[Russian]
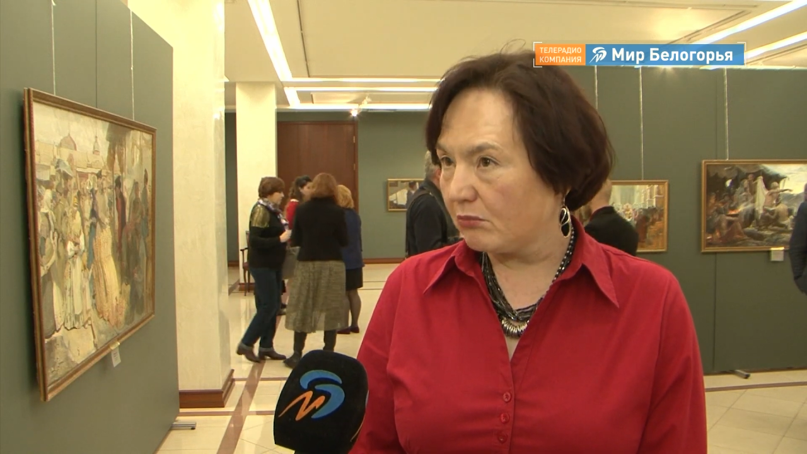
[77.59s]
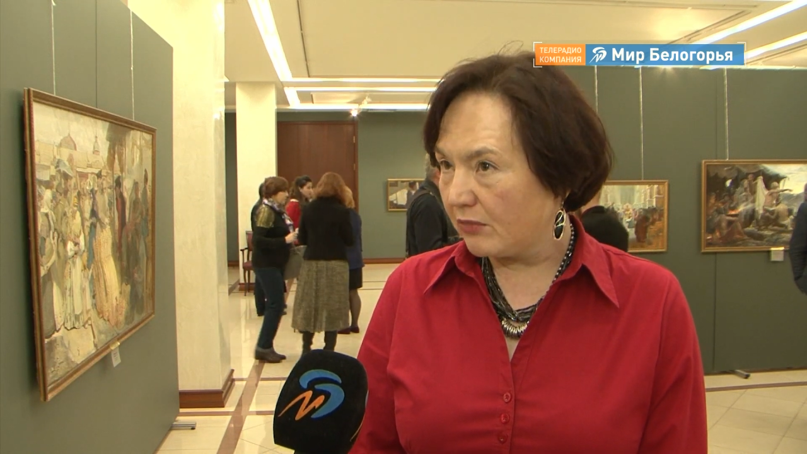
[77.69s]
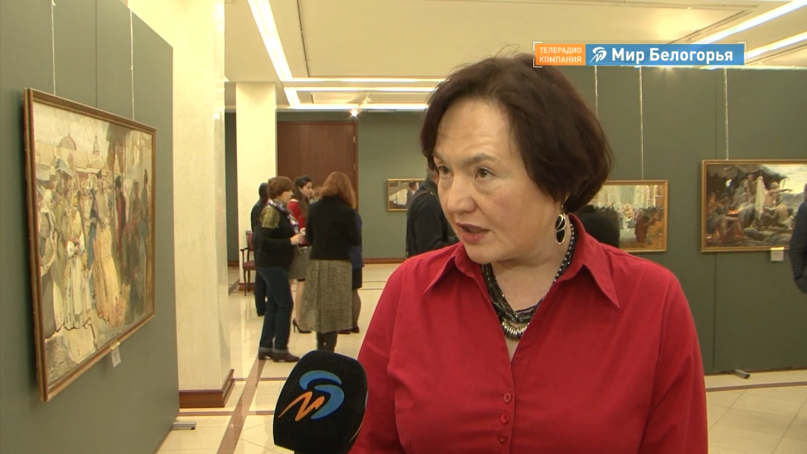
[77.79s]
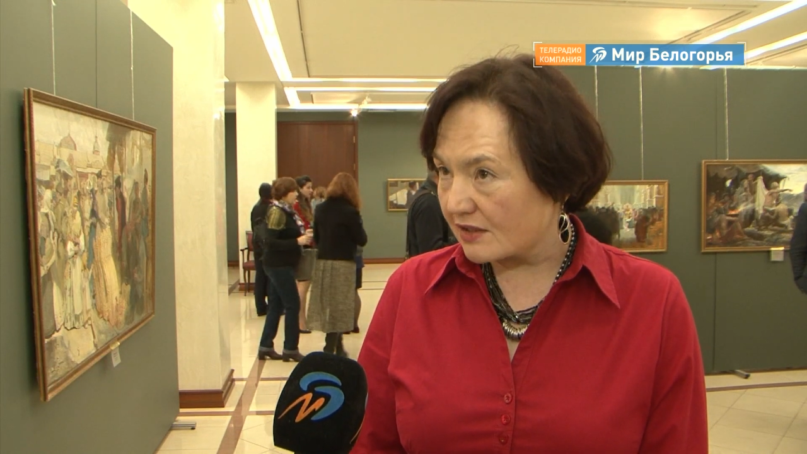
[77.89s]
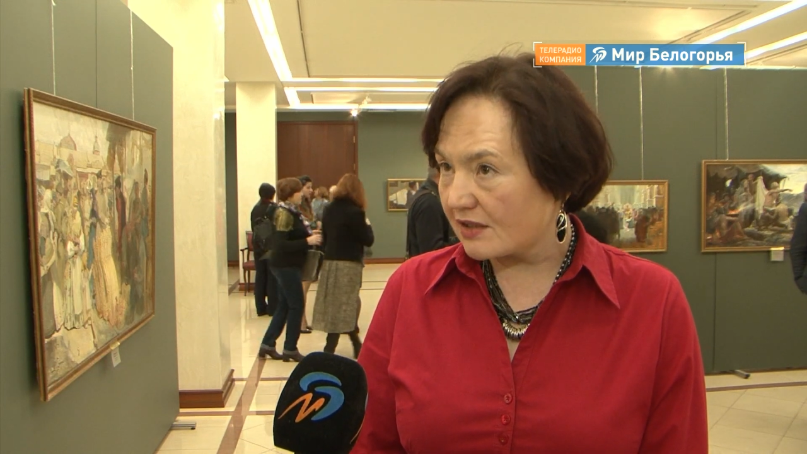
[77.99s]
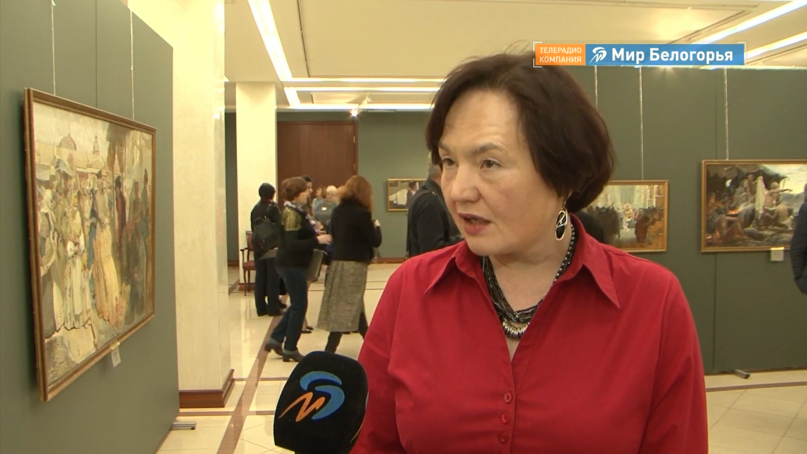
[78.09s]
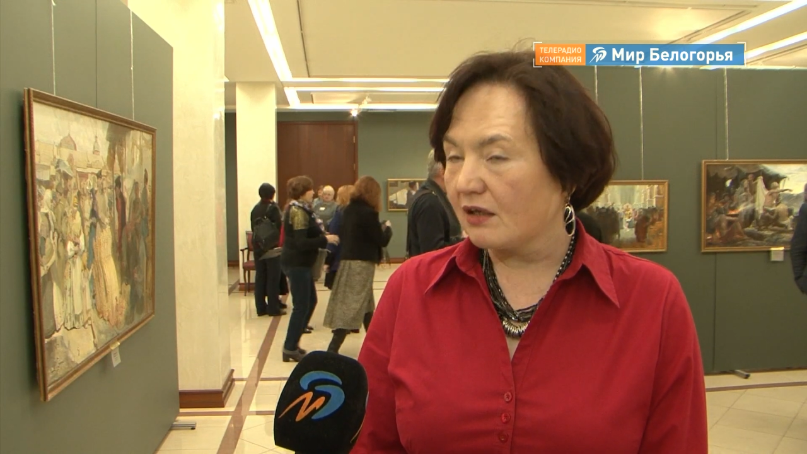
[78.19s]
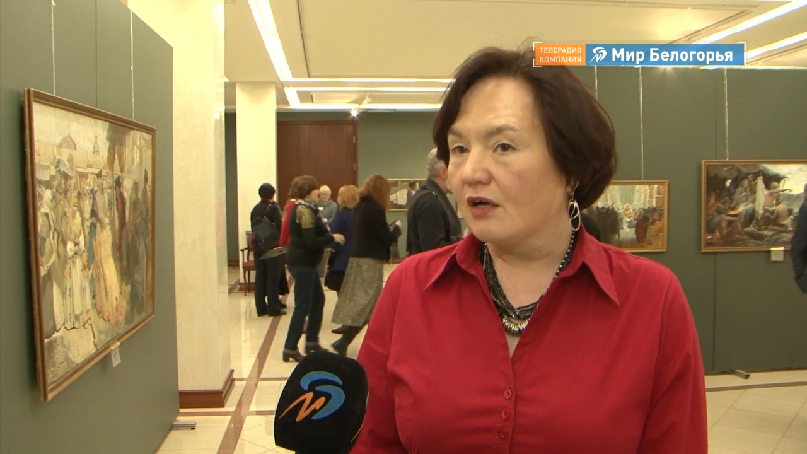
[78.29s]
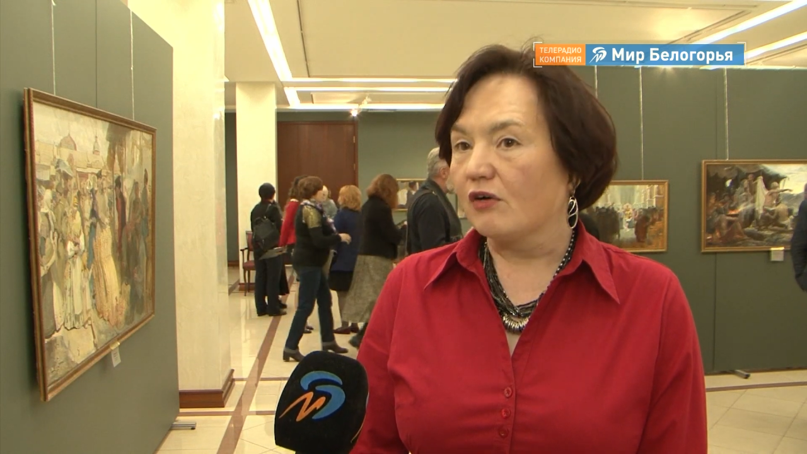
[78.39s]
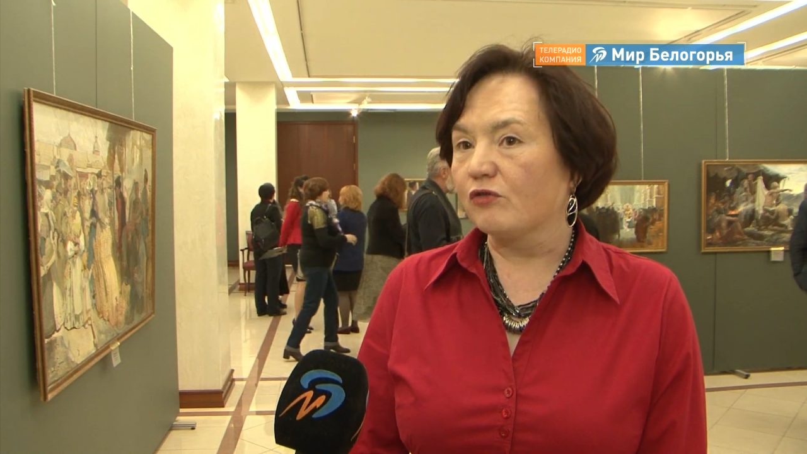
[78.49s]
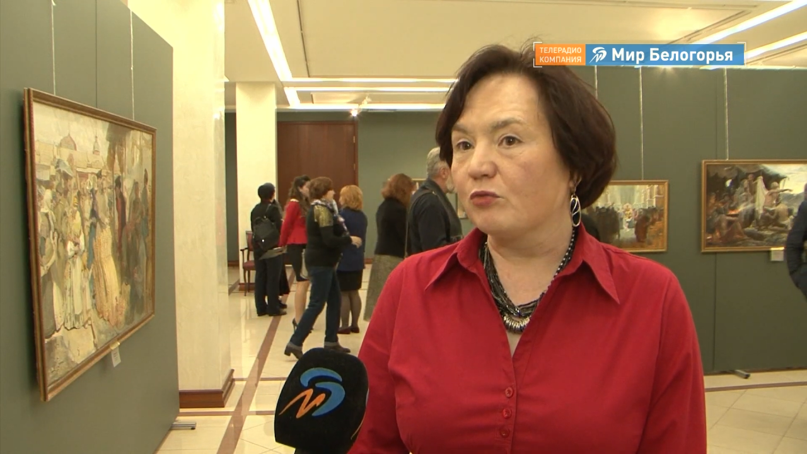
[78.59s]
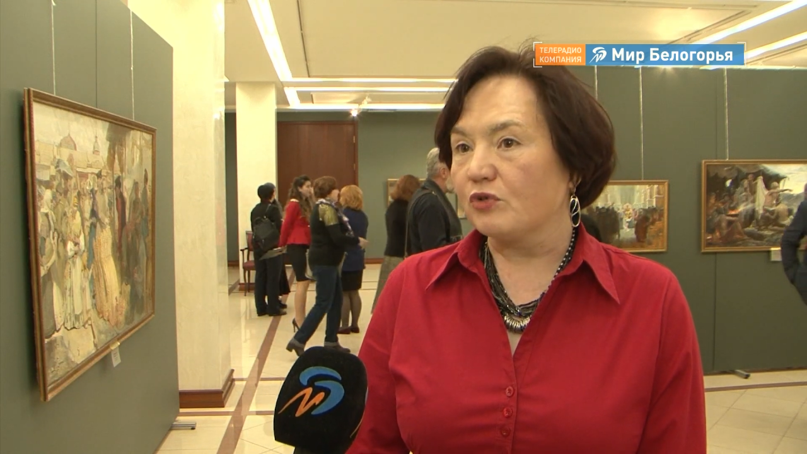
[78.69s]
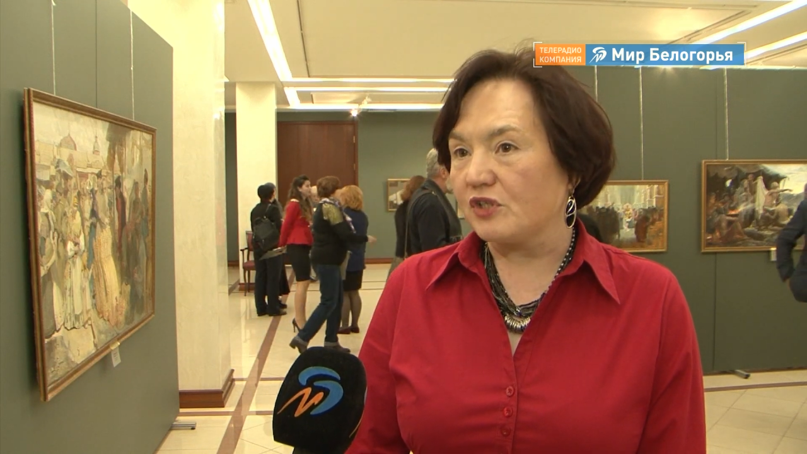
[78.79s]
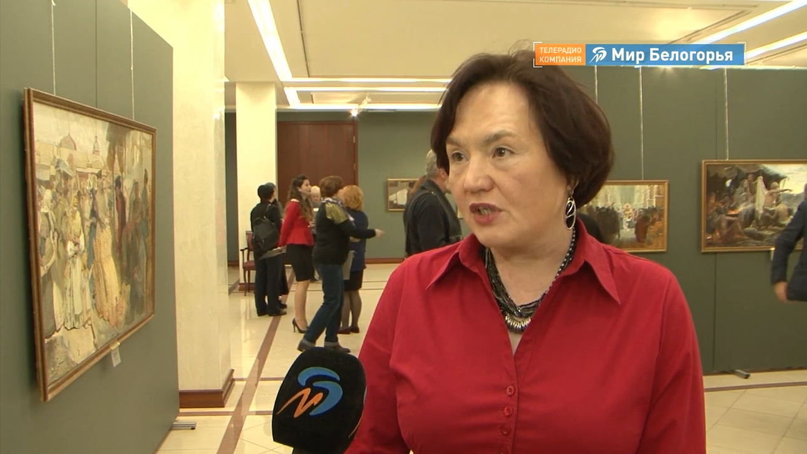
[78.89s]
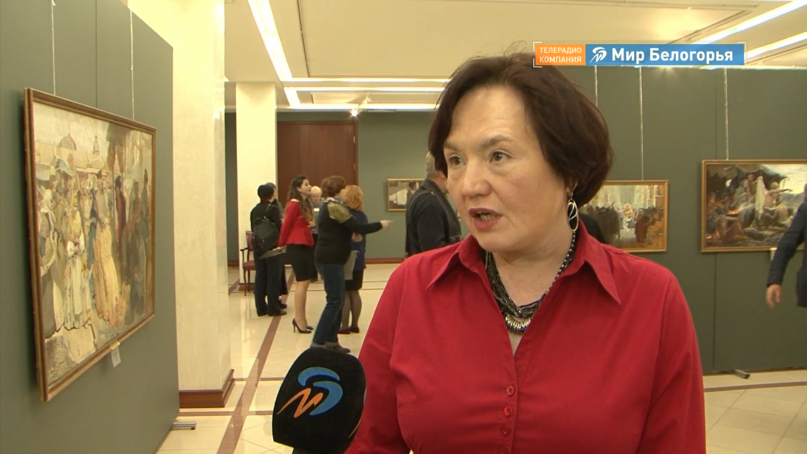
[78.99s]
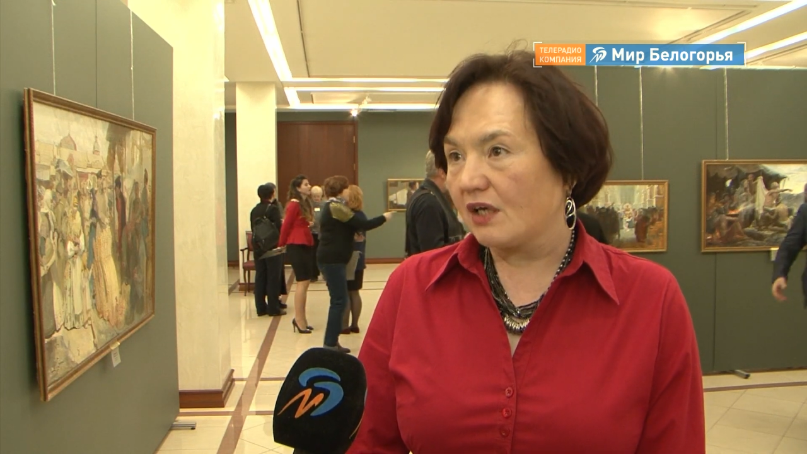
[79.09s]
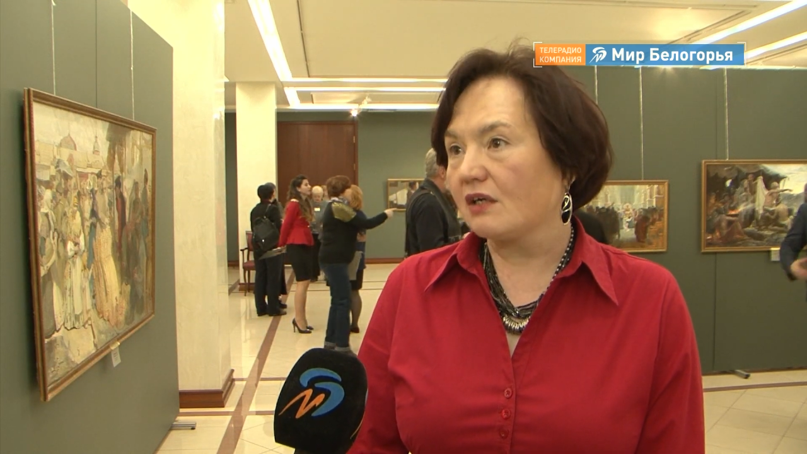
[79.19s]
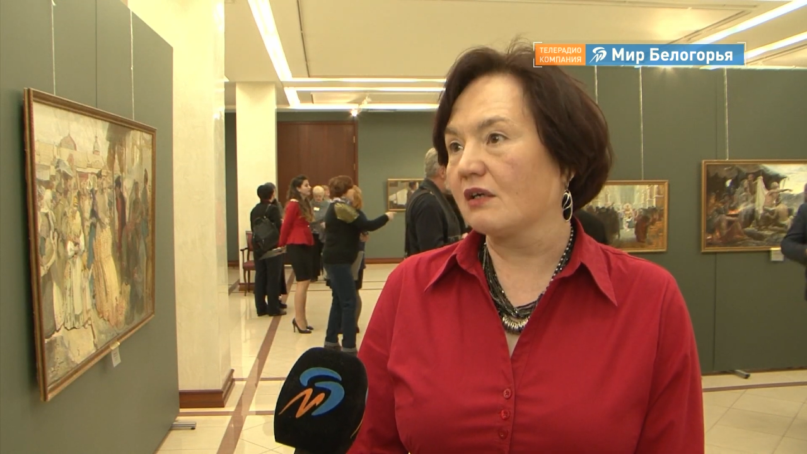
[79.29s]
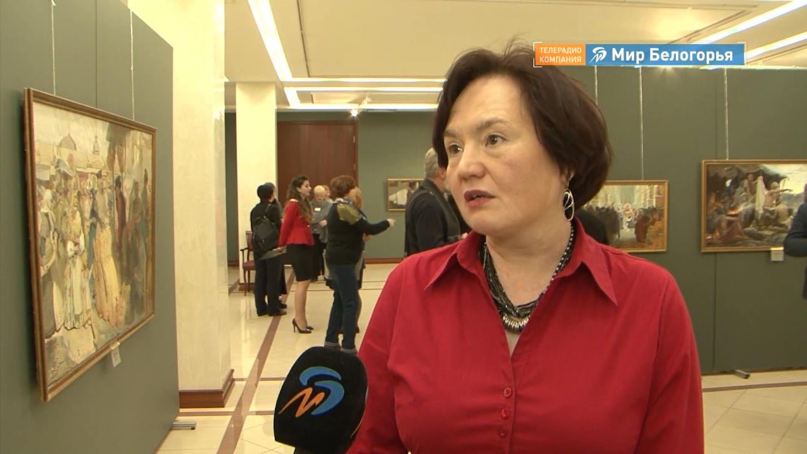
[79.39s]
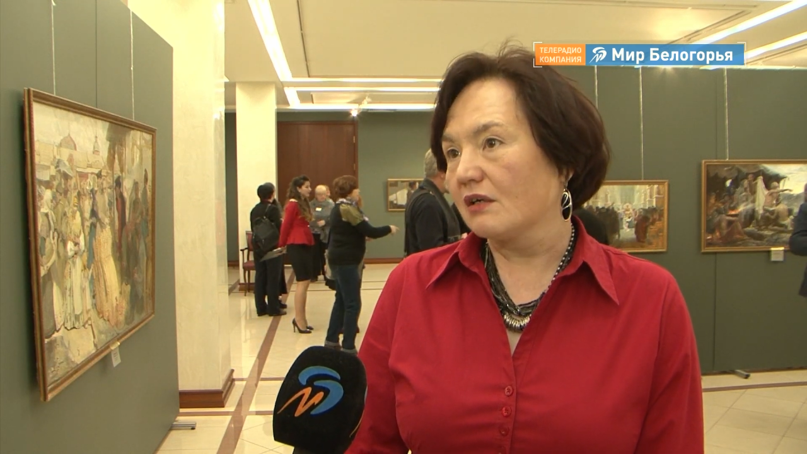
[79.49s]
место в музеях